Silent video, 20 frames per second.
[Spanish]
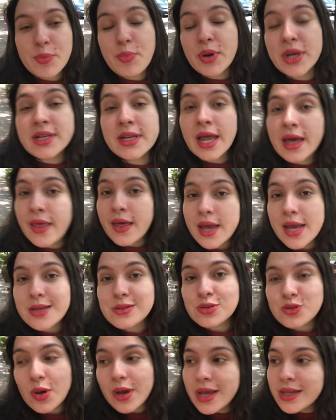pues nada,
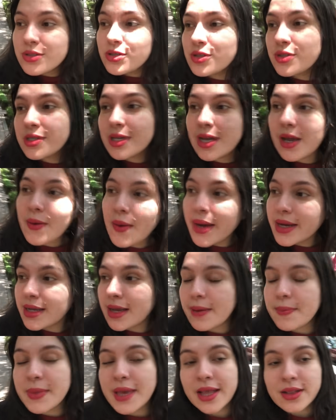eso es, yo sé que va a ir
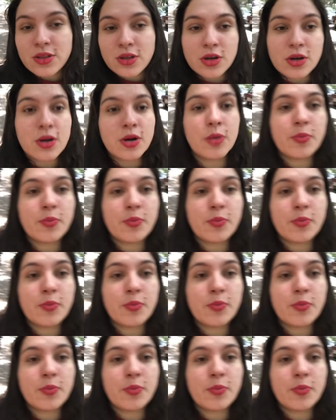cambiando